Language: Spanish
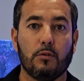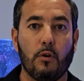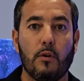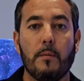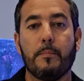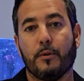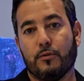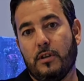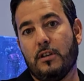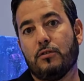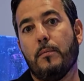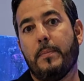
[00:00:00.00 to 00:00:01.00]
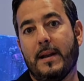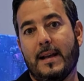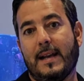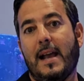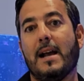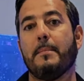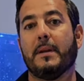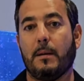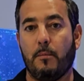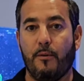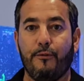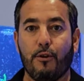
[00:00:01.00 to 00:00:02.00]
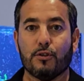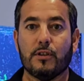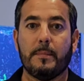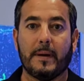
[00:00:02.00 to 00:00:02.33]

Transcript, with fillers: todo el proceso para que hagan metamorfosis,